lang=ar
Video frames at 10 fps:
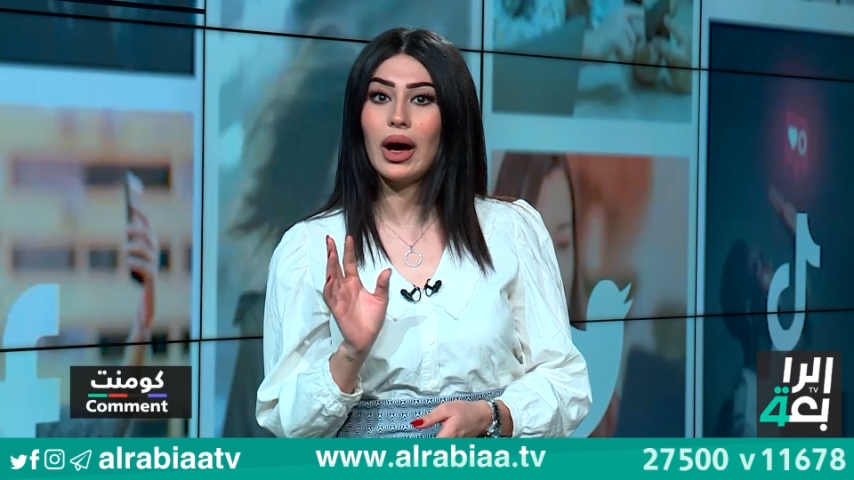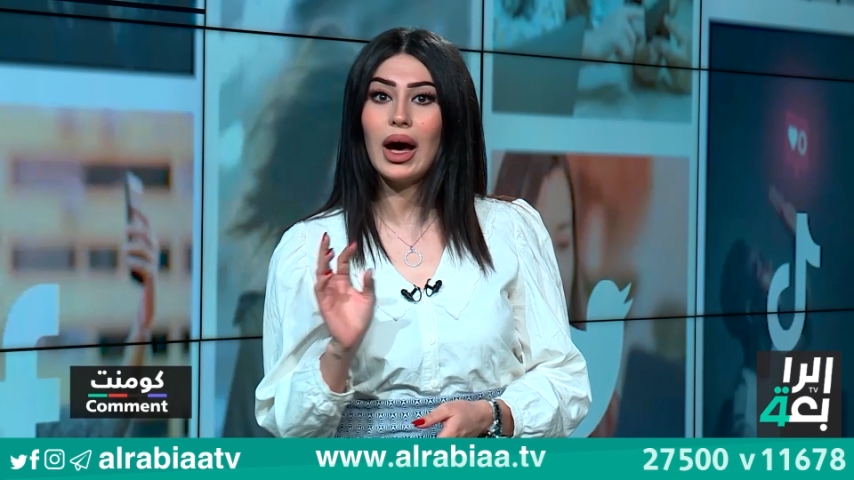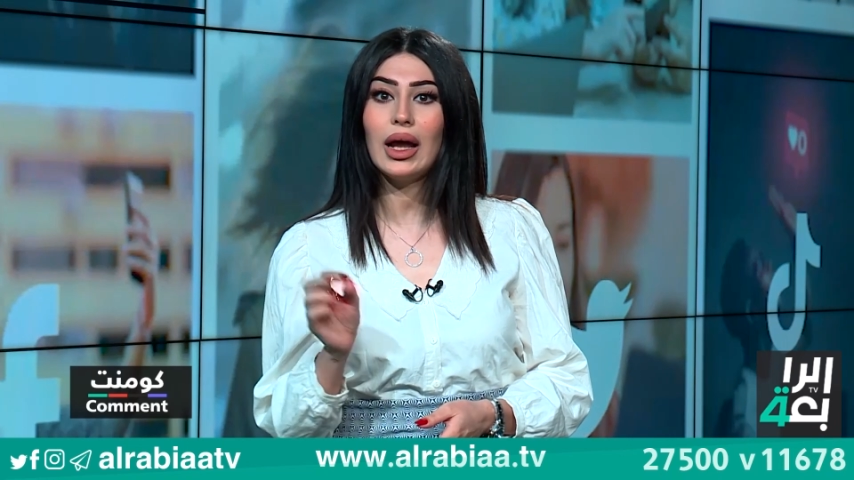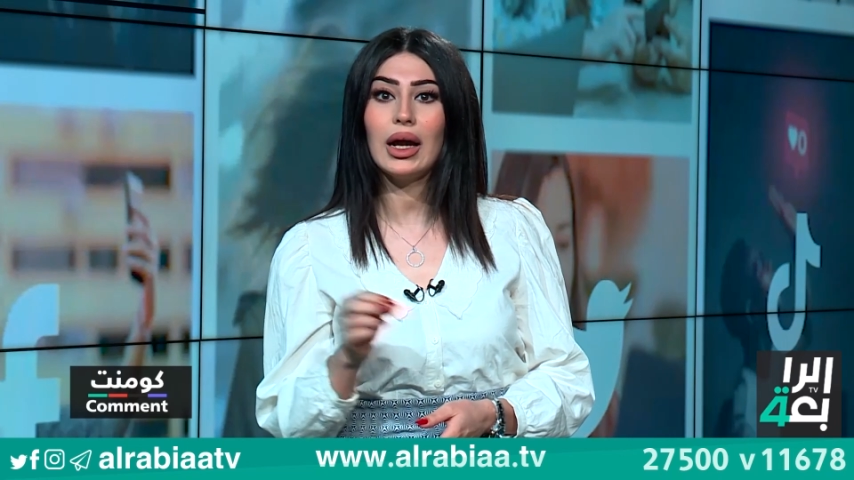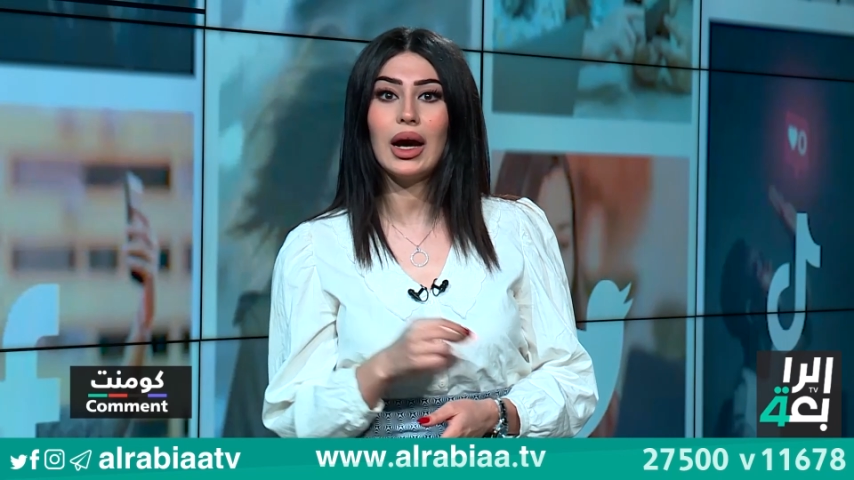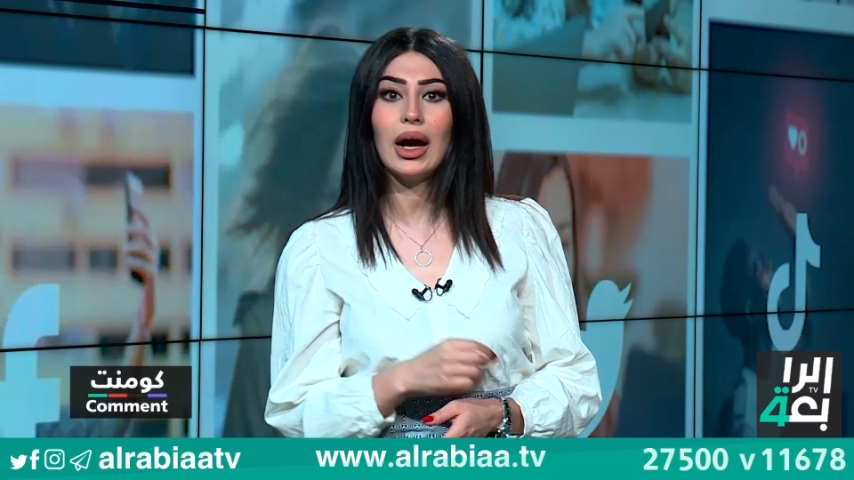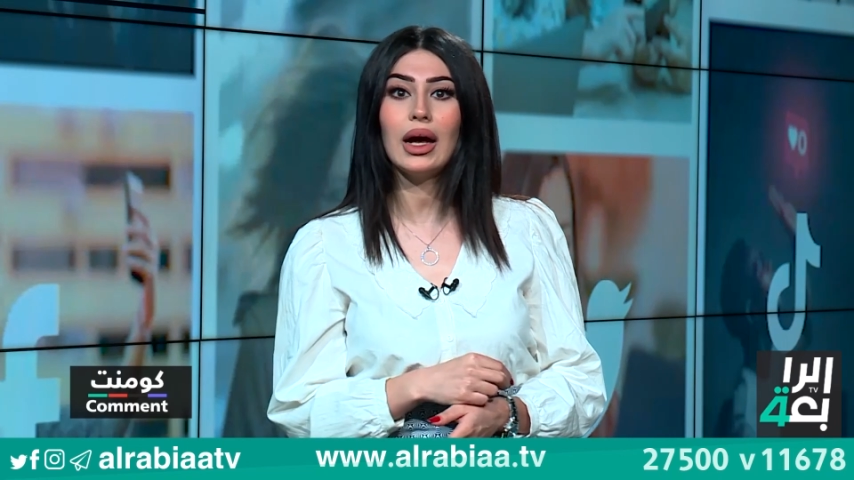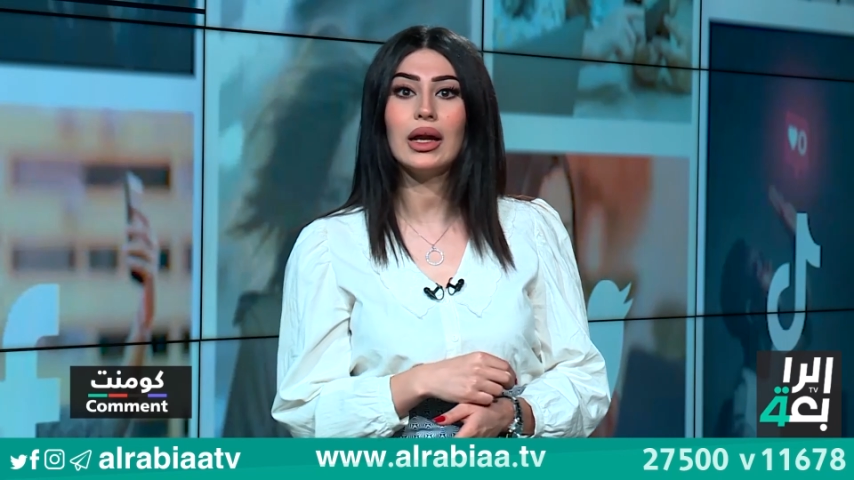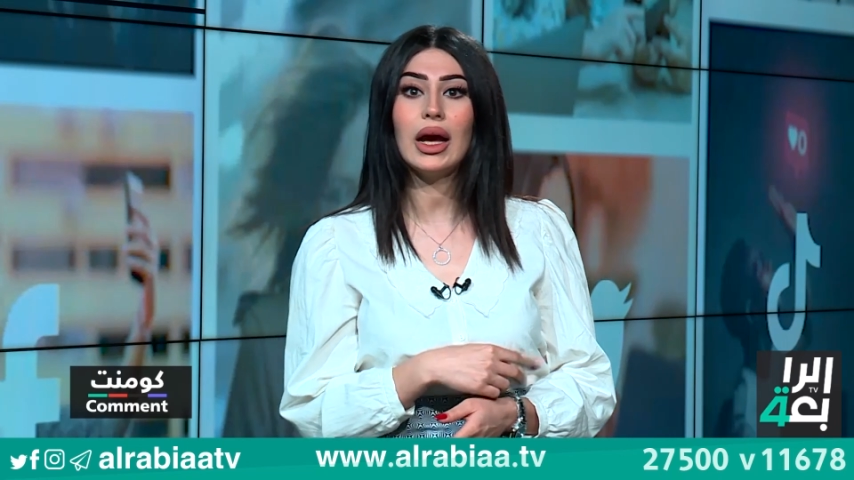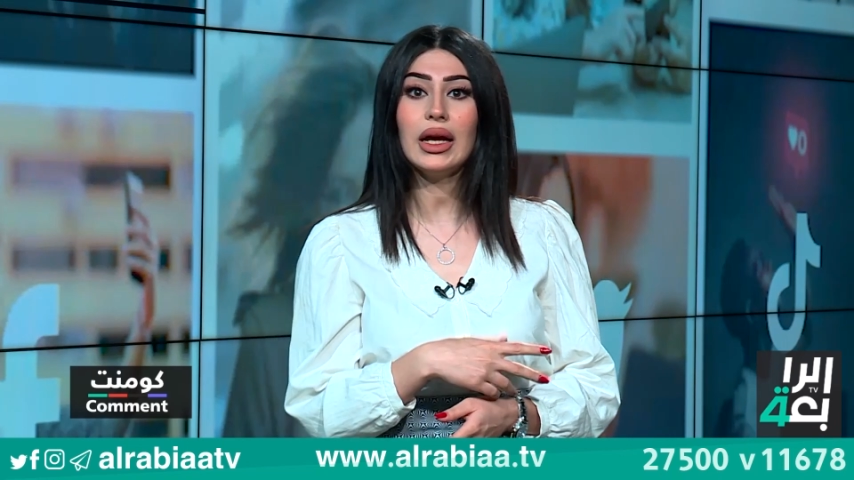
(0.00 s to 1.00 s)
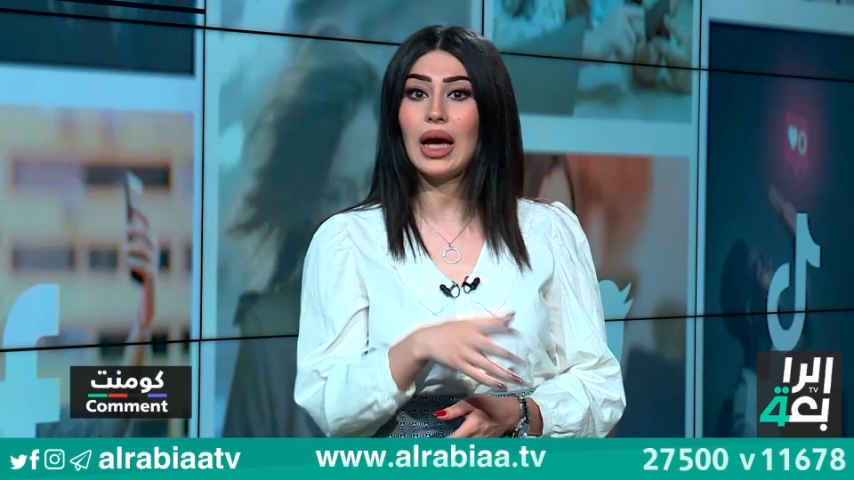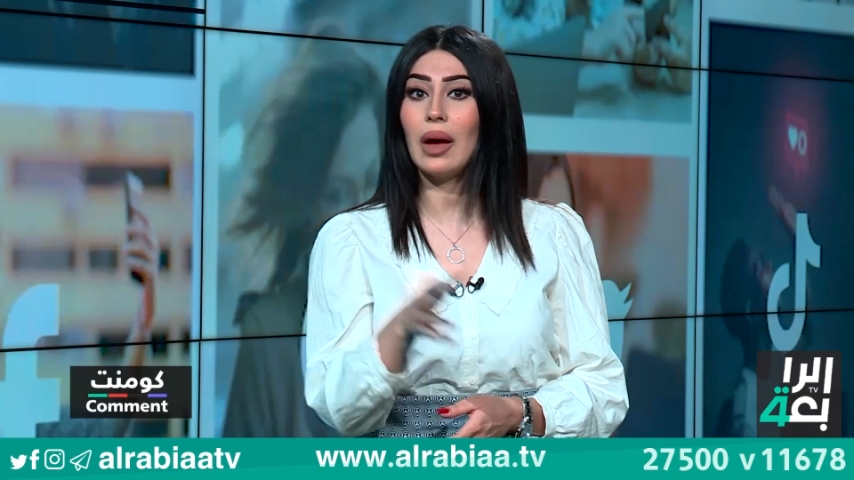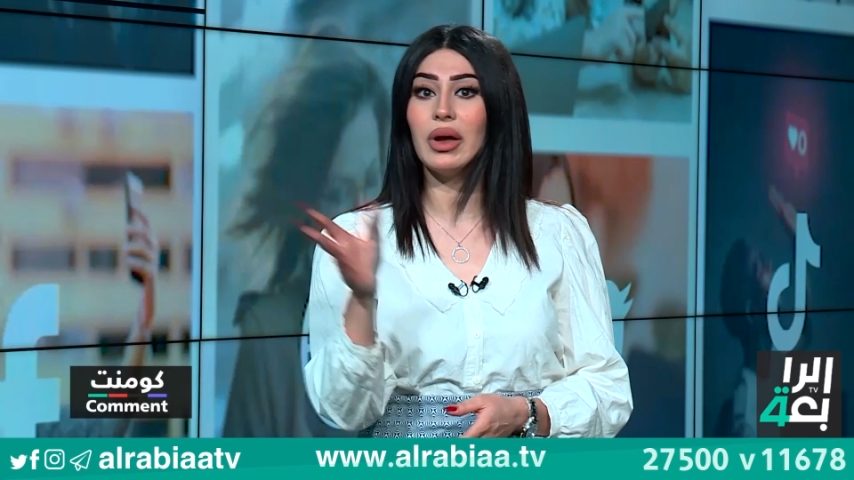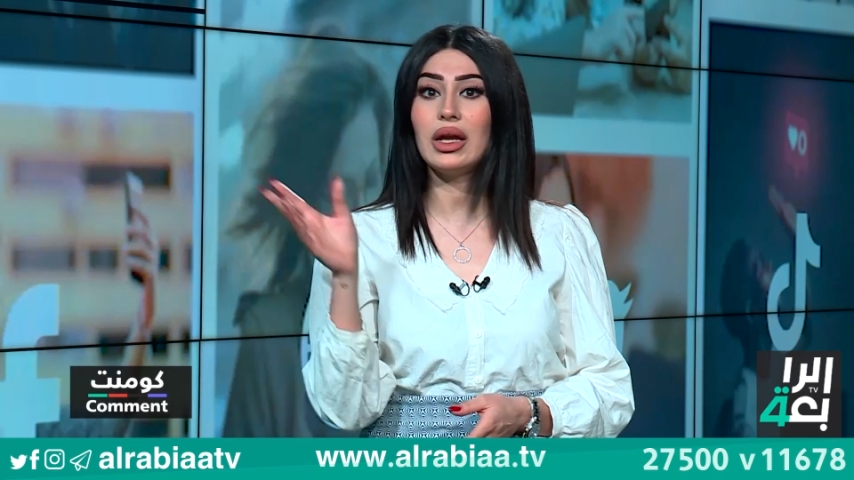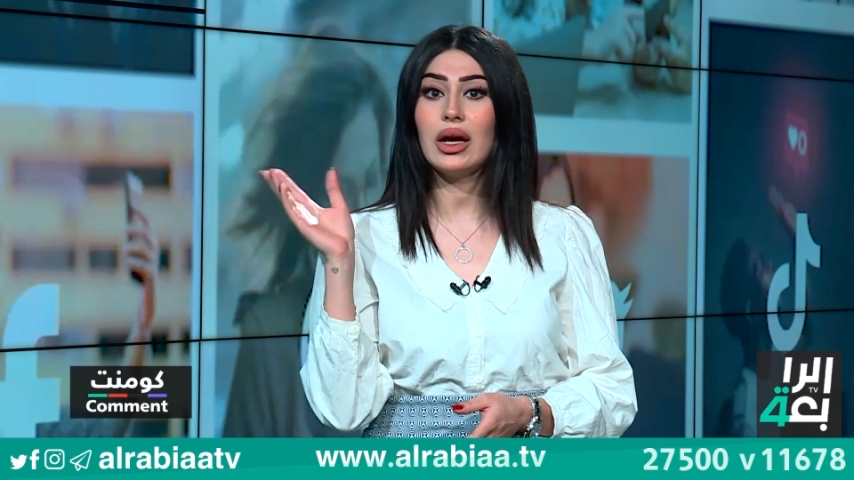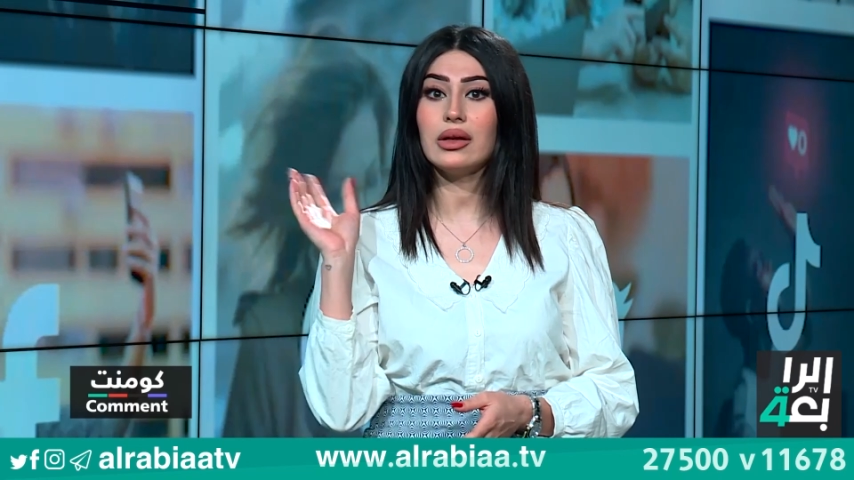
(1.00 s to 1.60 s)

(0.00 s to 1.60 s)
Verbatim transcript: حالها حال اي عمليه